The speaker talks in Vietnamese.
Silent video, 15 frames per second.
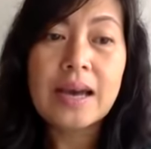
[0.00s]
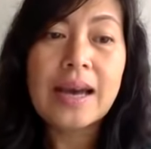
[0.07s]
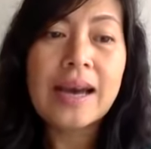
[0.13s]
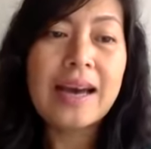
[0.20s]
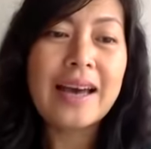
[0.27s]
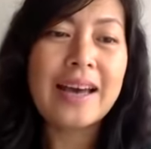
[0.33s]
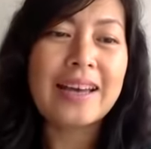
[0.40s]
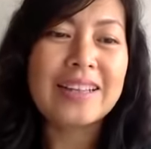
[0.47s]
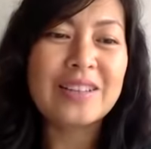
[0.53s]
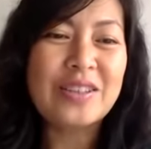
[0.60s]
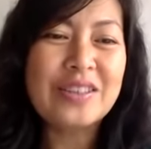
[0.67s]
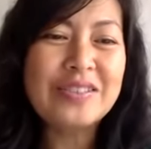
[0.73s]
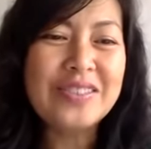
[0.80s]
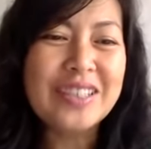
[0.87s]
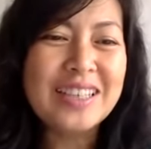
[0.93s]
à
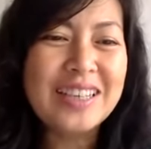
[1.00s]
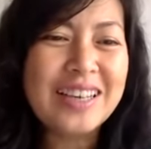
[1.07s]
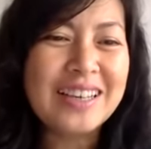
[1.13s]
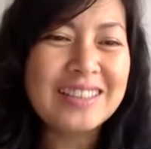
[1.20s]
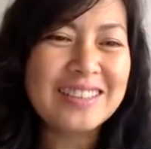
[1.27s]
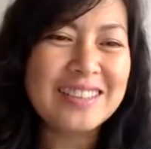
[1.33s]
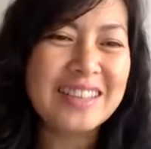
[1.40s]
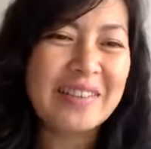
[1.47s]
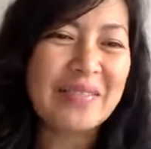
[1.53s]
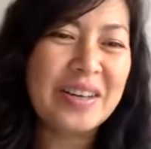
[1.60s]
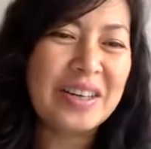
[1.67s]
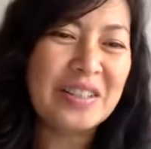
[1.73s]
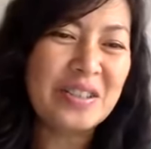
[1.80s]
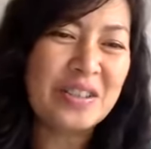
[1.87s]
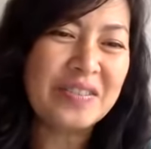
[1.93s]
thúy vi lê xin cảm
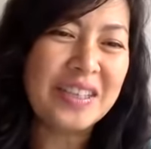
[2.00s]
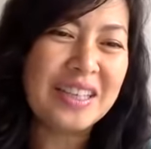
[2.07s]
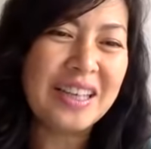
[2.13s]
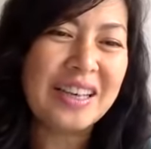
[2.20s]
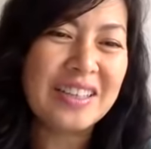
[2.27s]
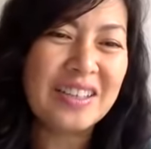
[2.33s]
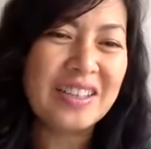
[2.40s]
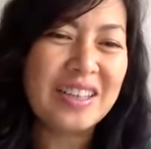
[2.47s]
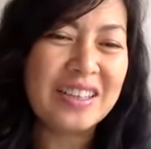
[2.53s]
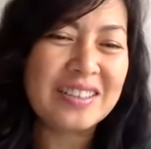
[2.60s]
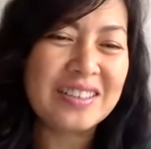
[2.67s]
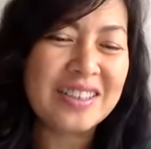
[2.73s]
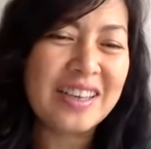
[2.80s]
ơn thúy vi lê nói là